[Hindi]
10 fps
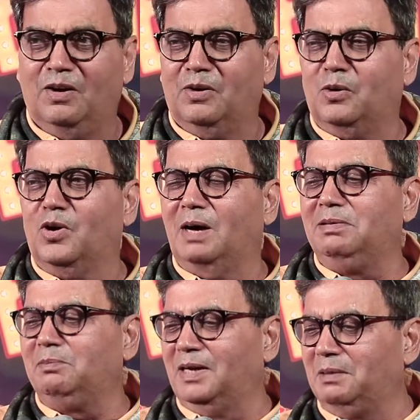और होगा
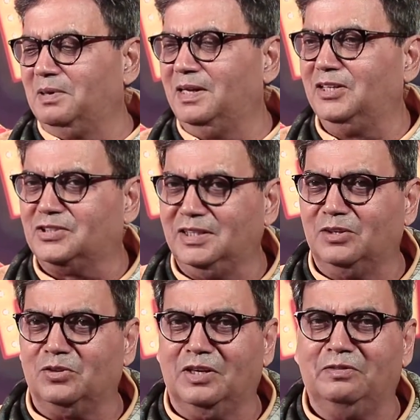भी बल्ले बल्ले इसलिए
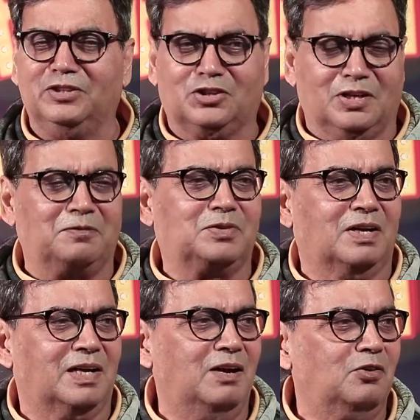क्योंकि विश क्राफ्ट
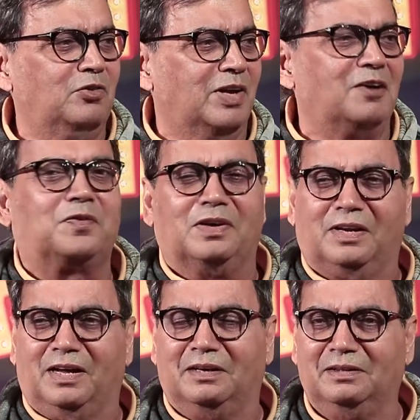कर रहा है और विराफ कर
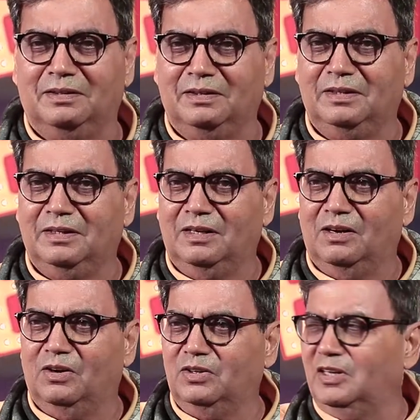रहे
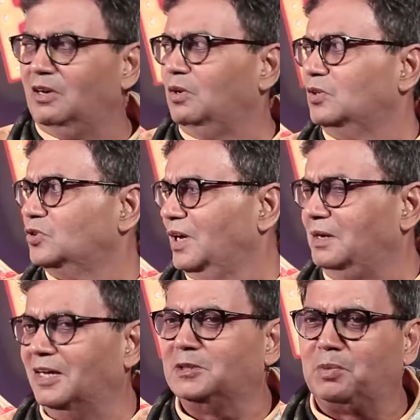हैं और ये लोग जो हैं
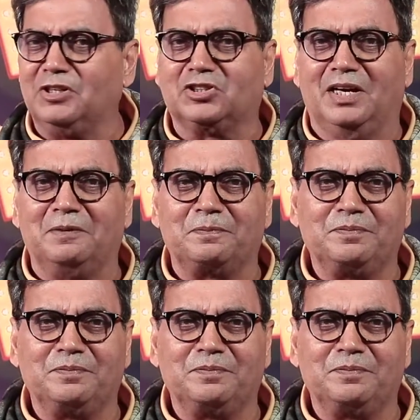एक्सपर्ट्स हैं